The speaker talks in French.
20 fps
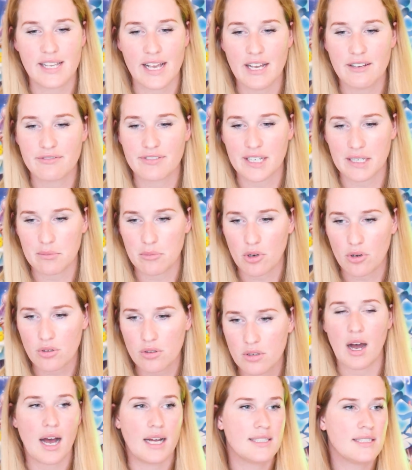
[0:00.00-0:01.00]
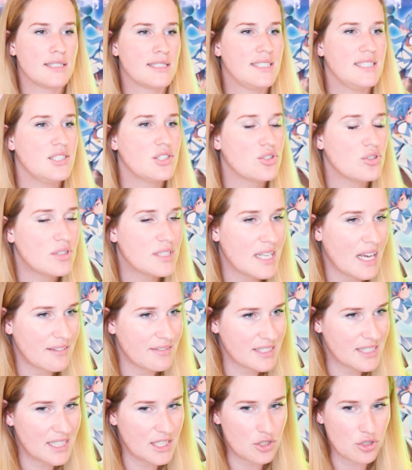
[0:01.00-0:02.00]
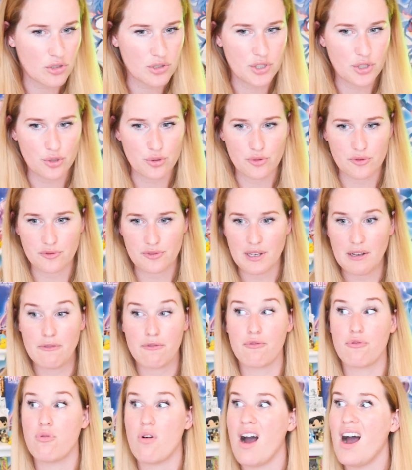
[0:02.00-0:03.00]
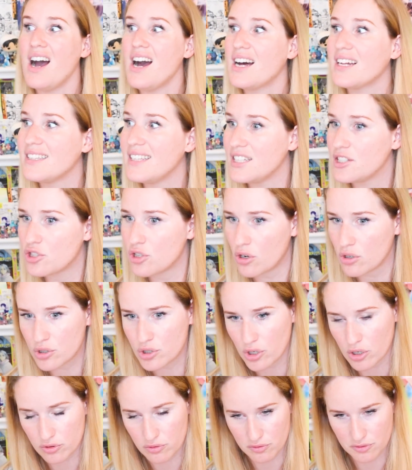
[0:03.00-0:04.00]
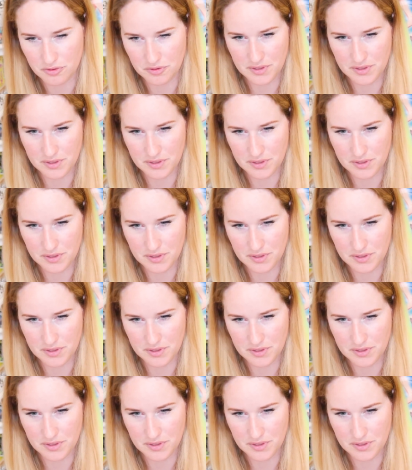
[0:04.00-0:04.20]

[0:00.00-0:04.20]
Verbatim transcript: C'est vraiment à discuter avec des gens qui en ont fait, voir des gens qui en ont